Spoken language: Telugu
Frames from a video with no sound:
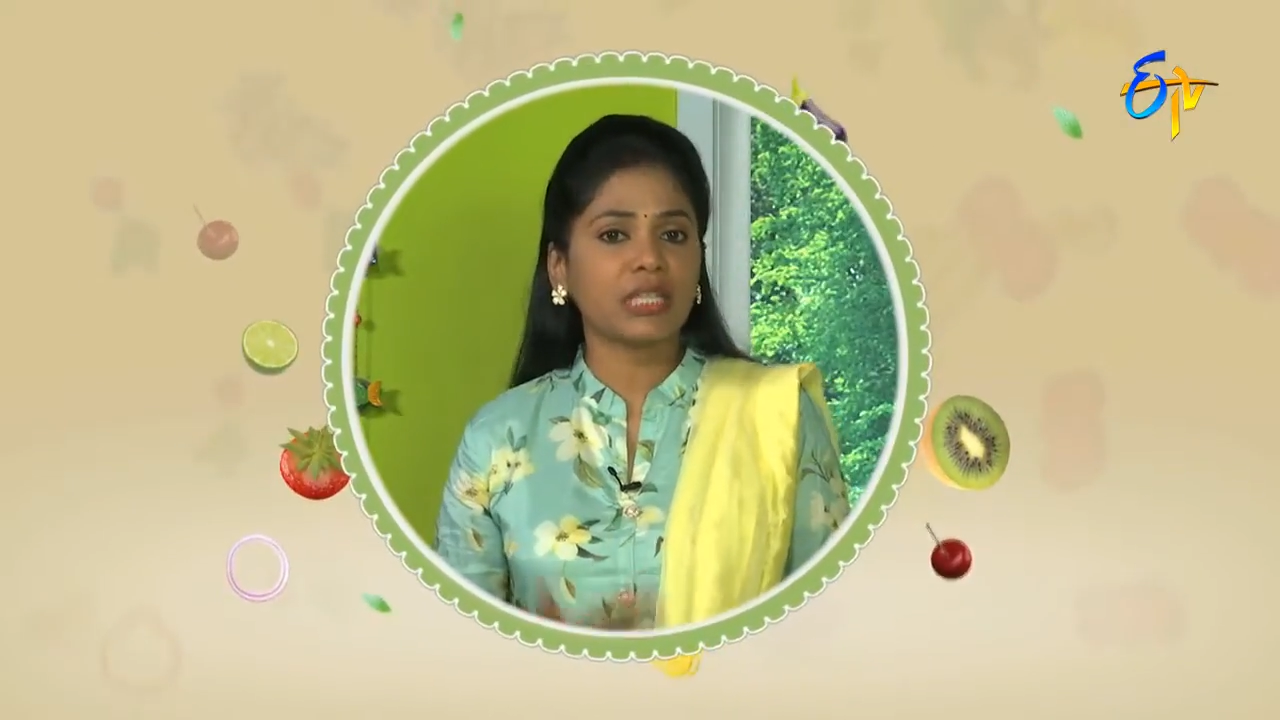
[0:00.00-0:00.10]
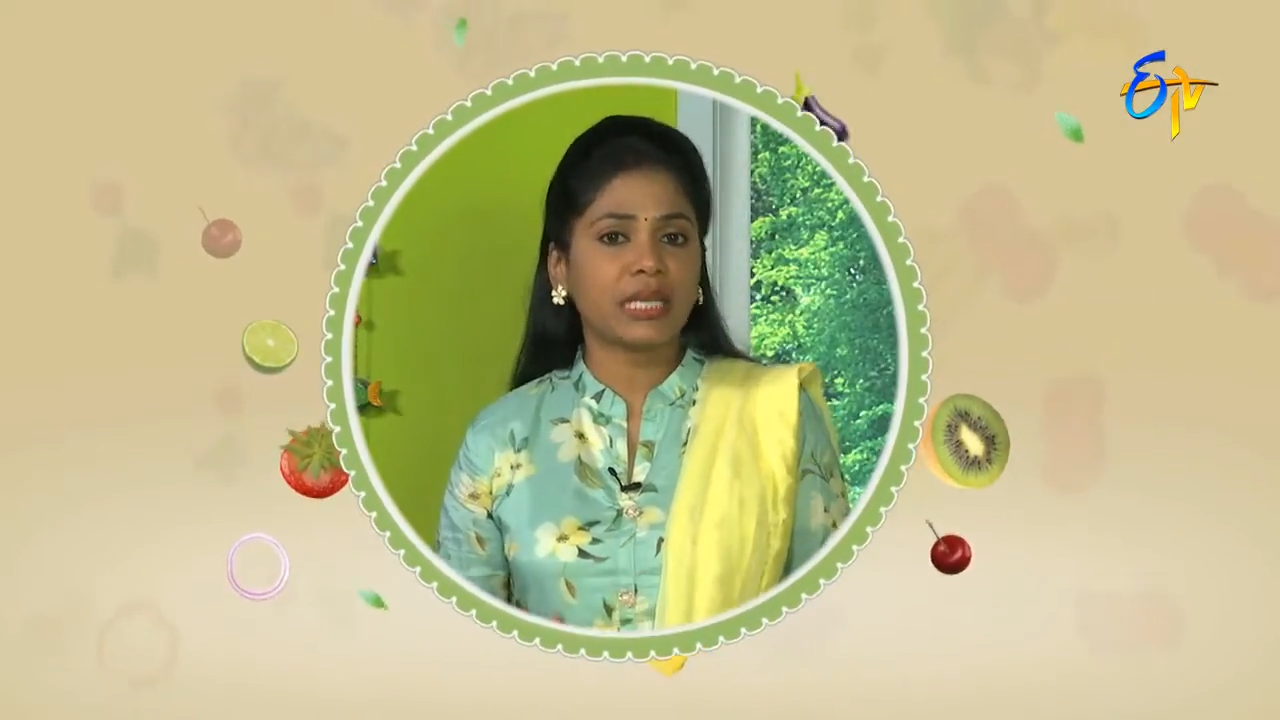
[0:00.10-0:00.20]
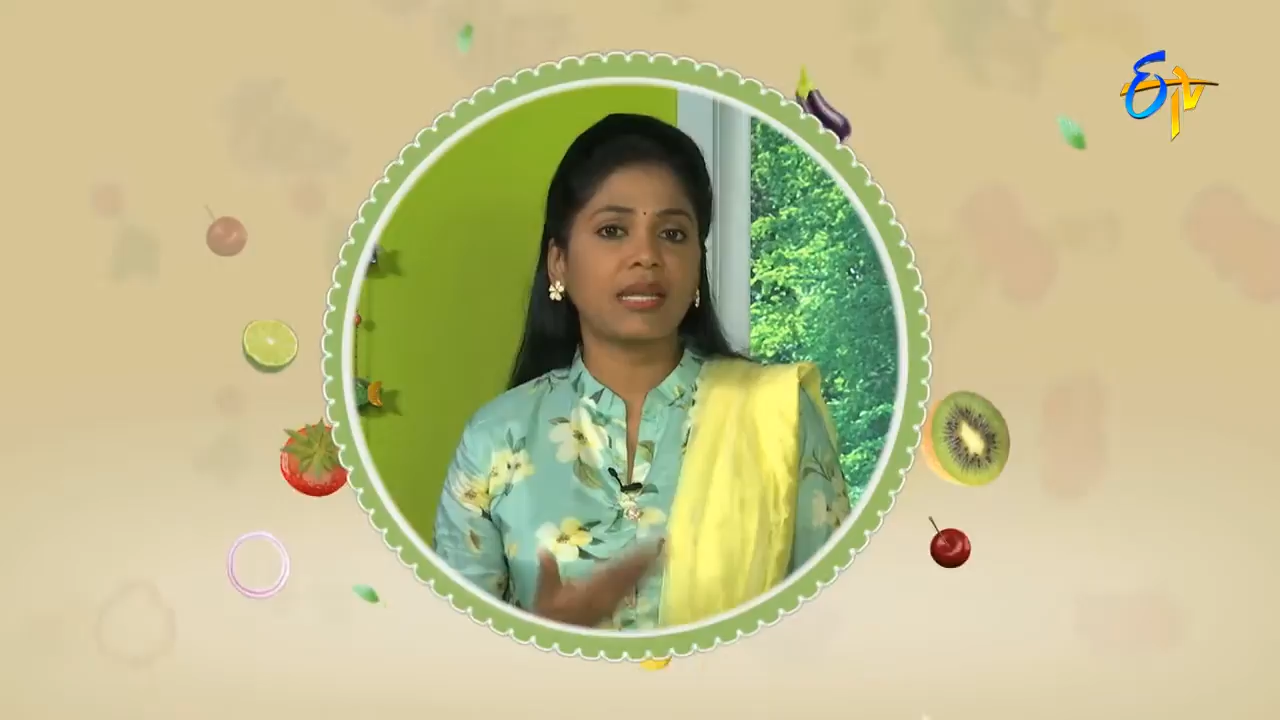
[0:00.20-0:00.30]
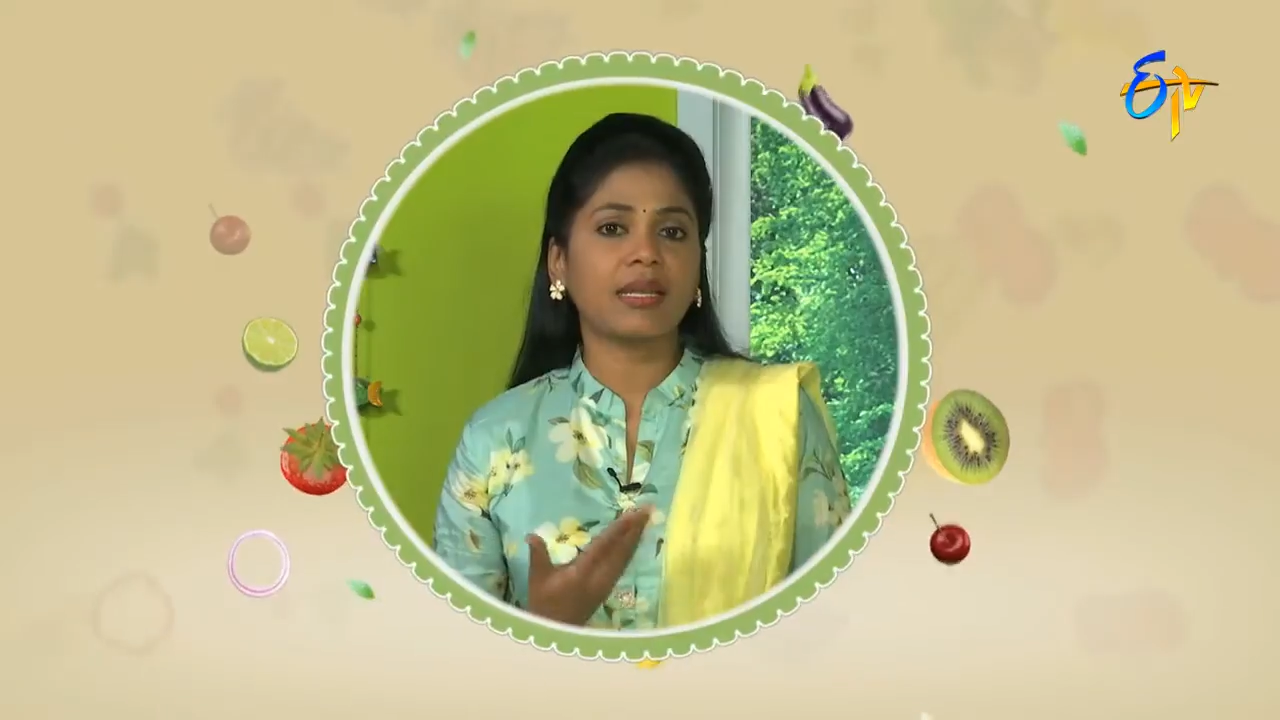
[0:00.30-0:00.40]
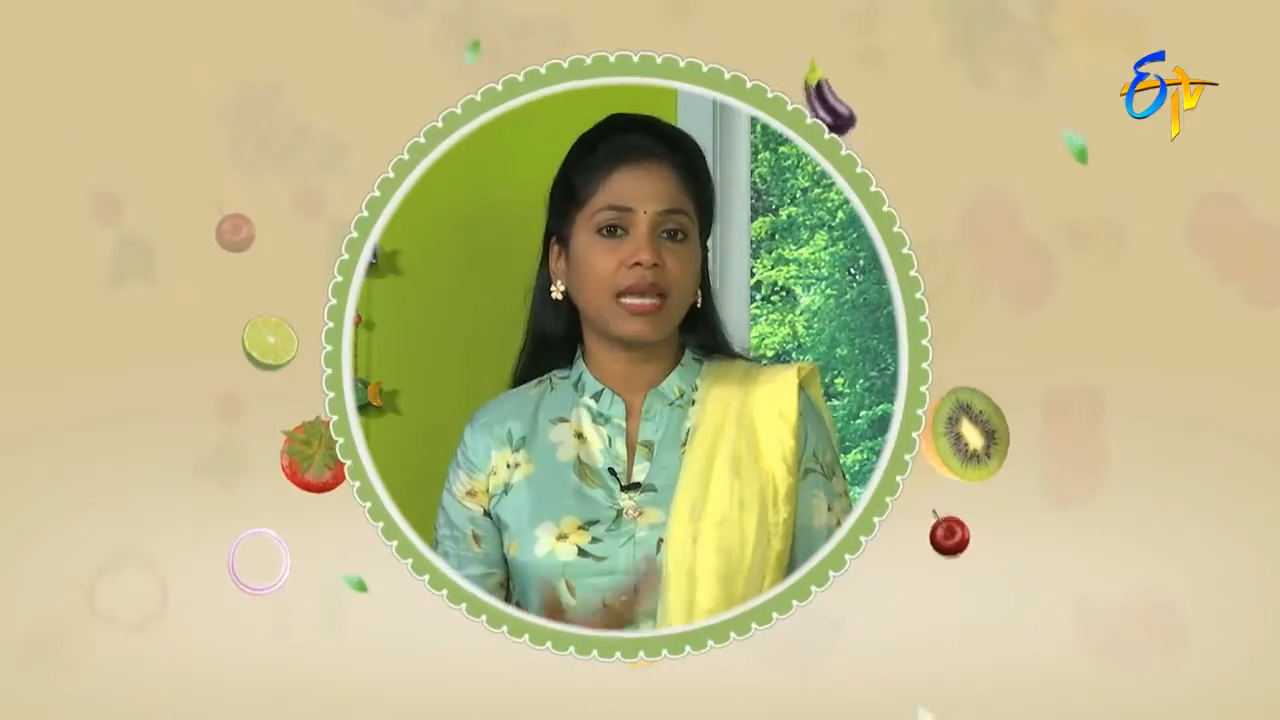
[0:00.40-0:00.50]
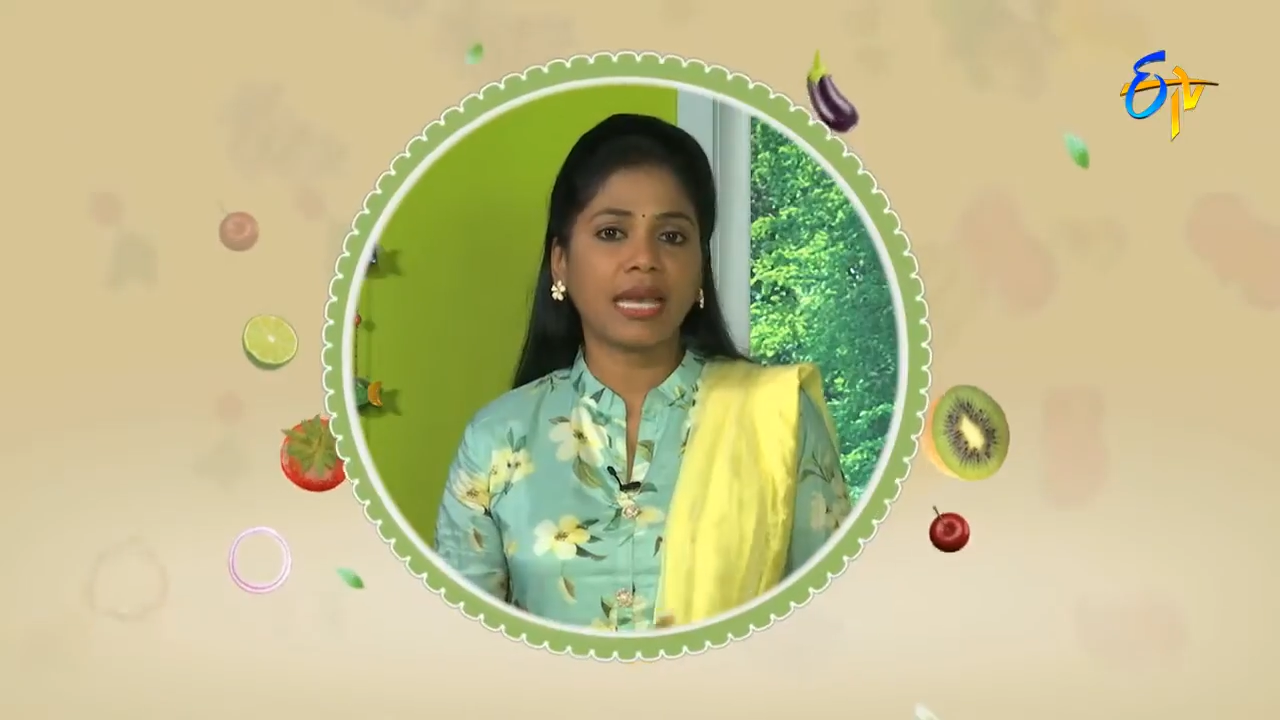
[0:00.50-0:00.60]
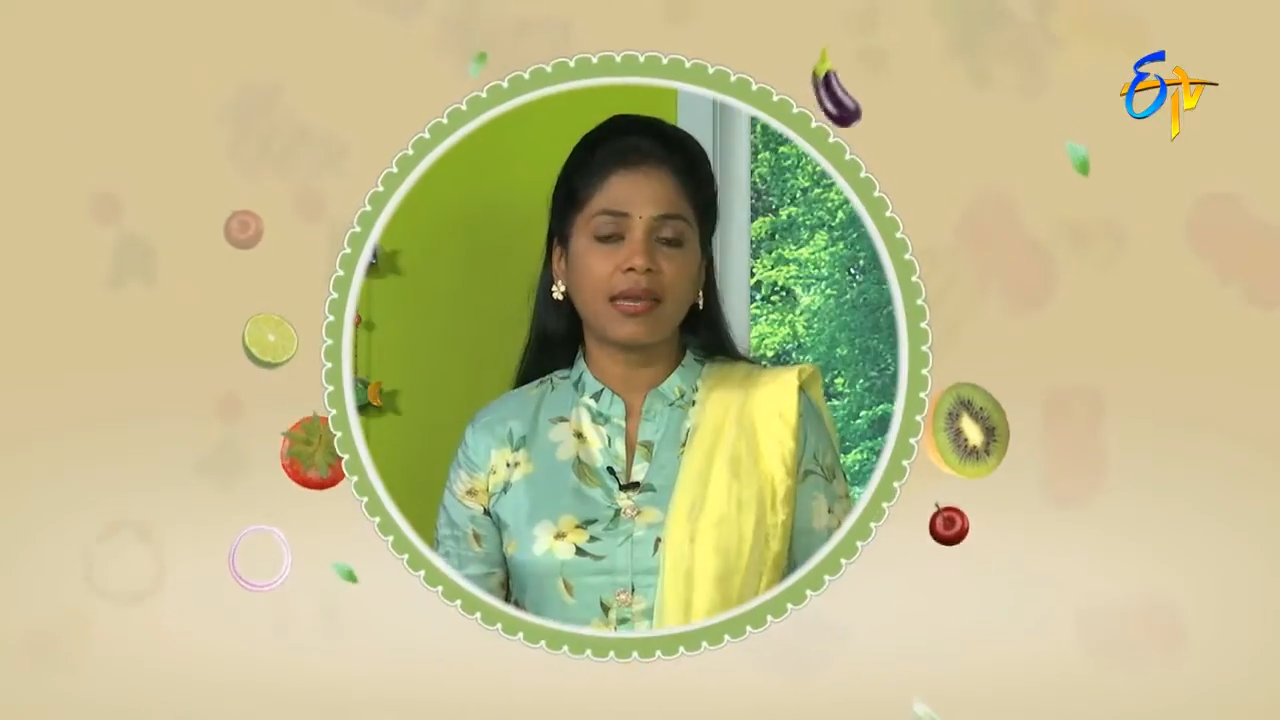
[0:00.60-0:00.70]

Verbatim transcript: చికెన్